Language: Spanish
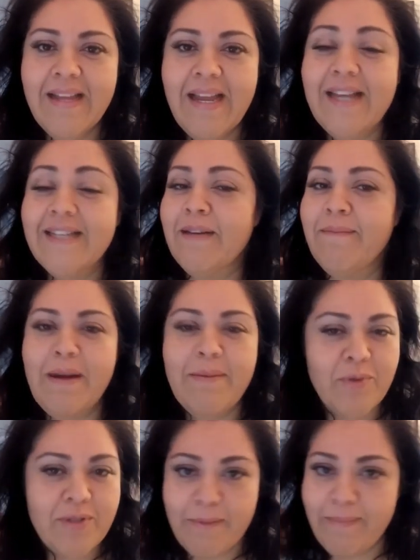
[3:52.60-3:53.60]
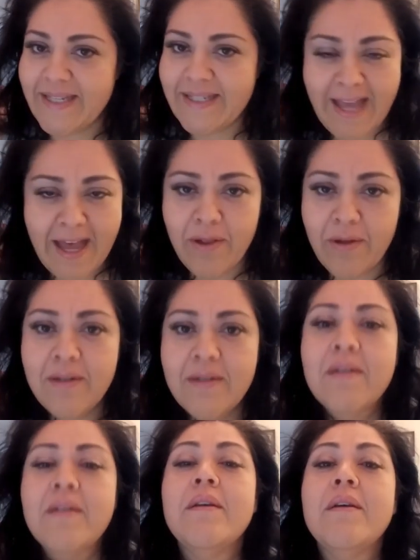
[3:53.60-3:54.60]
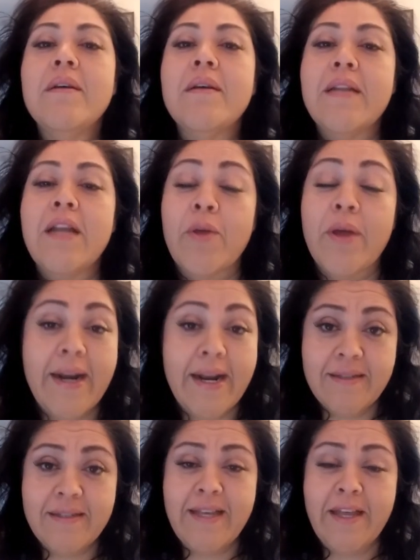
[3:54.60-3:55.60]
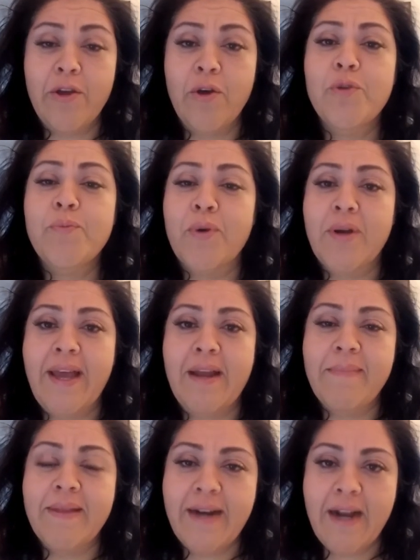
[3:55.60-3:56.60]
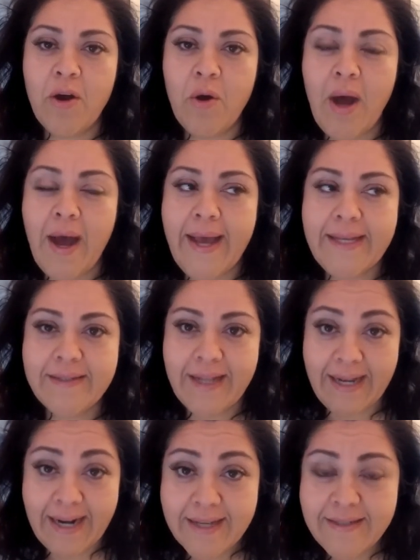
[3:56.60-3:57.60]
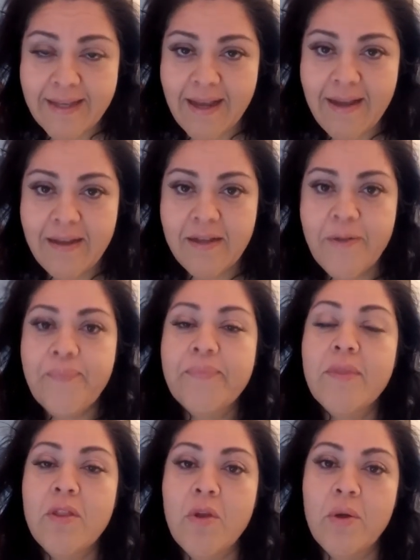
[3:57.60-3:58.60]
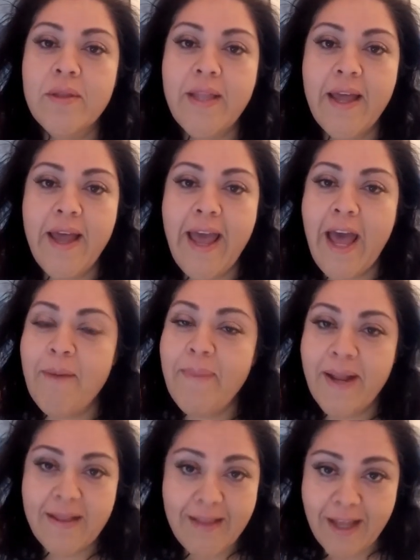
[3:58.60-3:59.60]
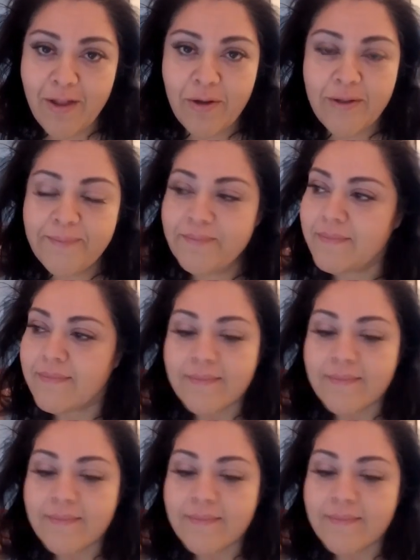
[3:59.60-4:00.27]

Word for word: Les amamos demasiado. Le doy gracias a Dios porque Él me trajo a esta iglesia donde he aprendido